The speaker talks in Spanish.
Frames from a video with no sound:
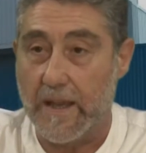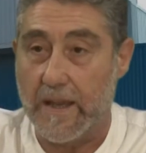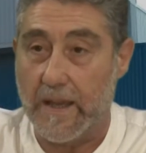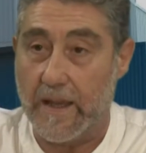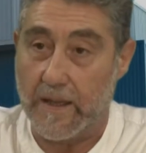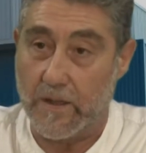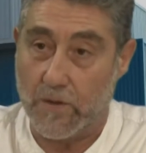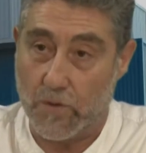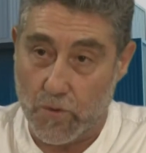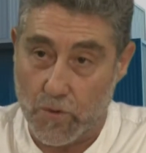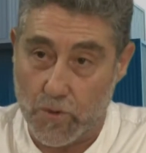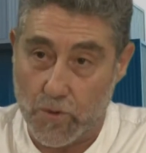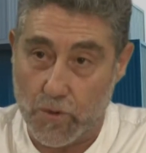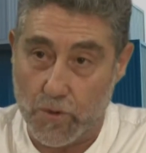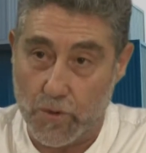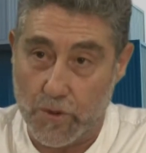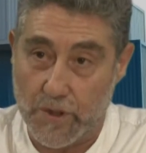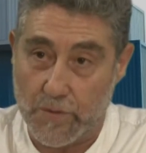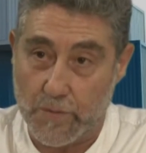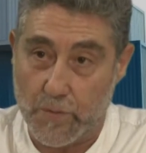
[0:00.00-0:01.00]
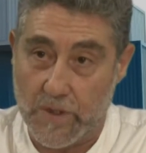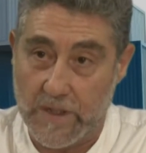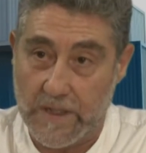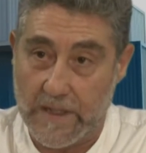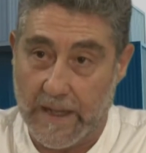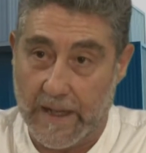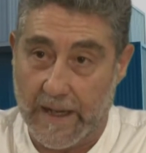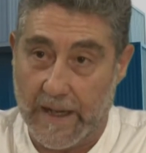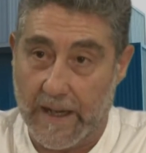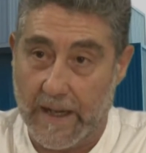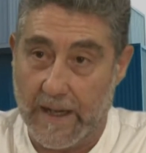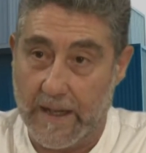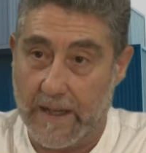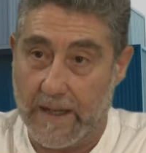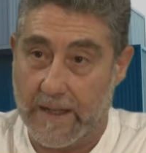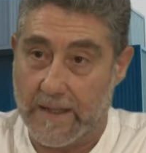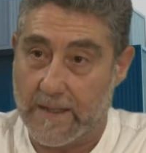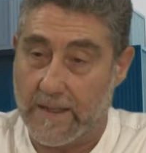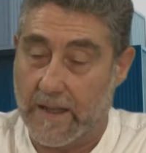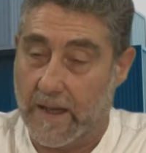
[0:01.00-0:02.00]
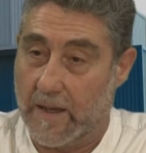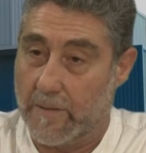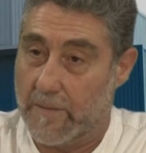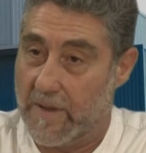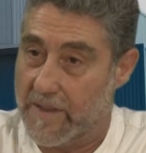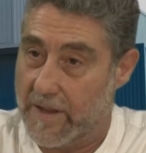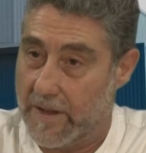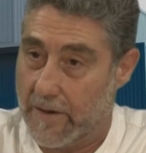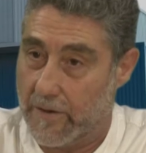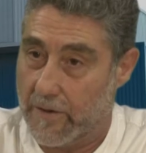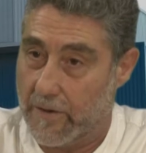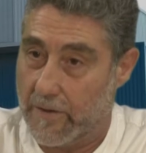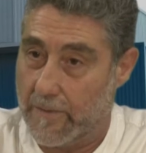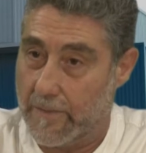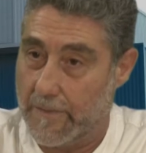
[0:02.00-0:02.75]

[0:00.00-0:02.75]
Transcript: e incluso después llegará hasta Mazarrón.